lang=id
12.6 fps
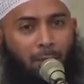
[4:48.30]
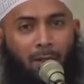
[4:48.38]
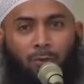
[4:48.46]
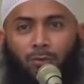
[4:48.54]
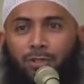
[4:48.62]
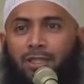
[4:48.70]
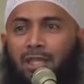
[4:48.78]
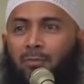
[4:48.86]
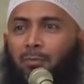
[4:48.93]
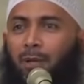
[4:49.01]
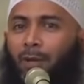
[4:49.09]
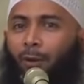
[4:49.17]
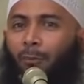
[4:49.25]
manusia
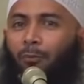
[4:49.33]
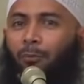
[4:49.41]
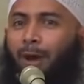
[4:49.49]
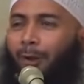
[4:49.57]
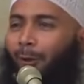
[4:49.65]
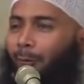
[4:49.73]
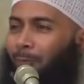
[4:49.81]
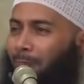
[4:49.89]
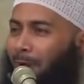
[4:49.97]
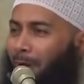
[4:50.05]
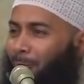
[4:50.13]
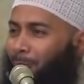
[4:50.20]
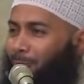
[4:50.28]

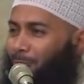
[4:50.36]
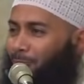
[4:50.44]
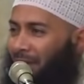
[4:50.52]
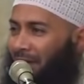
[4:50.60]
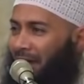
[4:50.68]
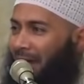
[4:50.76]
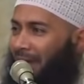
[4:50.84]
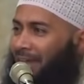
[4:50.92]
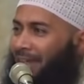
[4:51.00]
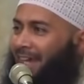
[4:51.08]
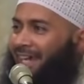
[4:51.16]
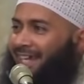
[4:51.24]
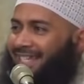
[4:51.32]
berlomba-lomba untuk
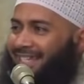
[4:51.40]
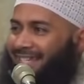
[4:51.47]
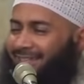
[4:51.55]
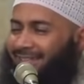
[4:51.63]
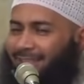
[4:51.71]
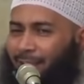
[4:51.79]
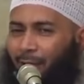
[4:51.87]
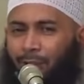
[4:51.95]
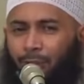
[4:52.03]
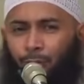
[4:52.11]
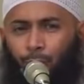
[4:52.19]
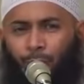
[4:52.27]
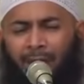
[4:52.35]
meraih
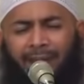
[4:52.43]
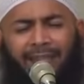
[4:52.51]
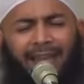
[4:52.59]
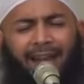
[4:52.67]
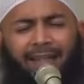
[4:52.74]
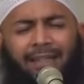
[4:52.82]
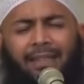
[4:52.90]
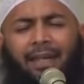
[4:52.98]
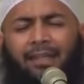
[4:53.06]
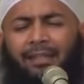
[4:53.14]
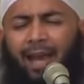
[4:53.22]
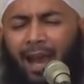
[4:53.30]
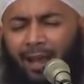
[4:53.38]
sesuatu yang dia
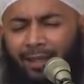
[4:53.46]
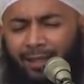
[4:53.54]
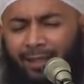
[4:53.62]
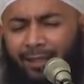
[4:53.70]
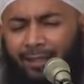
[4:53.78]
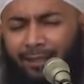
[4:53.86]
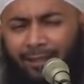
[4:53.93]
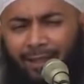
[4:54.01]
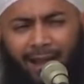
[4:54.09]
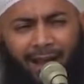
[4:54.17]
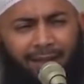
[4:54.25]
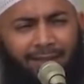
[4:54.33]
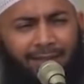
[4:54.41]
yakin
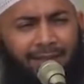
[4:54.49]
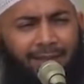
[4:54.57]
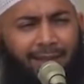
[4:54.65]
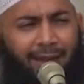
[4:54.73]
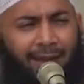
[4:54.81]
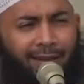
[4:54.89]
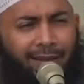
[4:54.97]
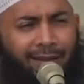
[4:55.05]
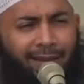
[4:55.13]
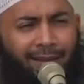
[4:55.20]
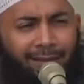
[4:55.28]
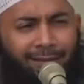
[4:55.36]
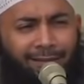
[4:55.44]
dia akan
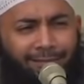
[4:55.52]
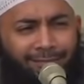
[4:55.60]
tinggalkan?